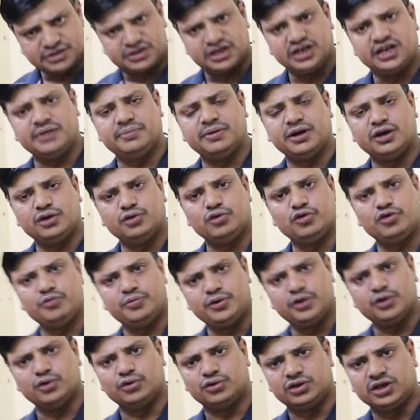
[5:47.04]
एबीसीडी बनी
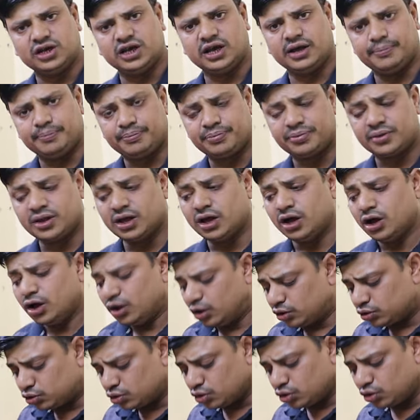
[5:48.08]
हुई भी होती है
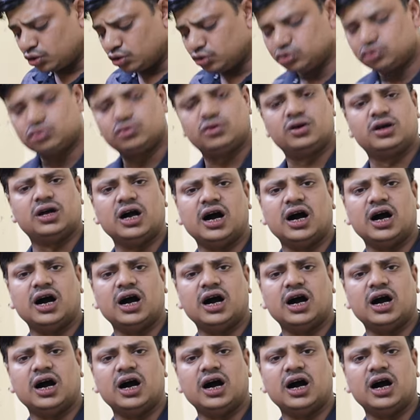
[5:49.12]
तो